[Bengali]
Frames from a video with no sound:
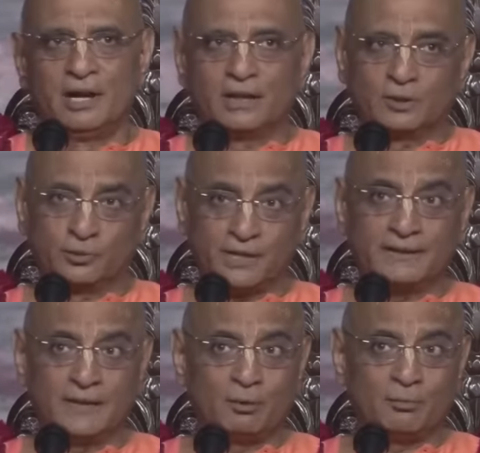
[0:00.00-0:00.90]
কিন্তু সেই
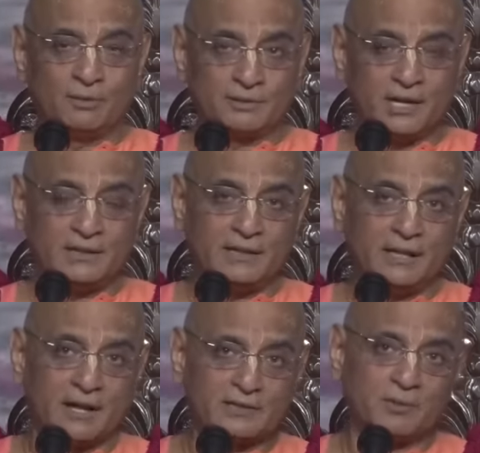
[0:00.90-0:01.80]
নীলম সেই
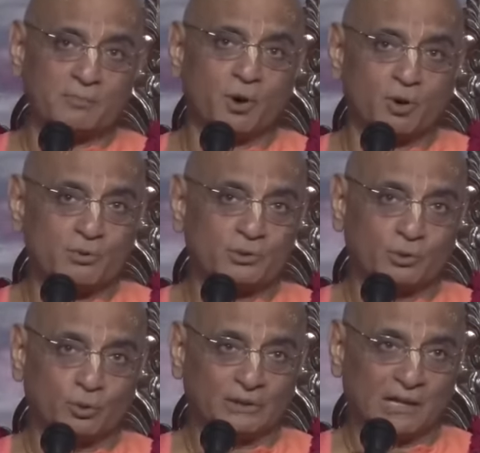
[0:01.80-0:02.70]
নীলাদ্রি পর্বত
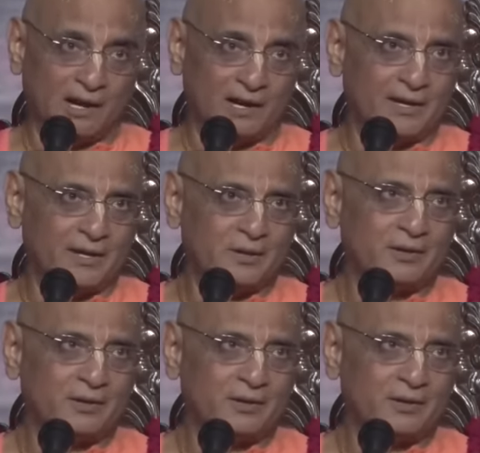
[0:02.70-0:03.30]
কোথায়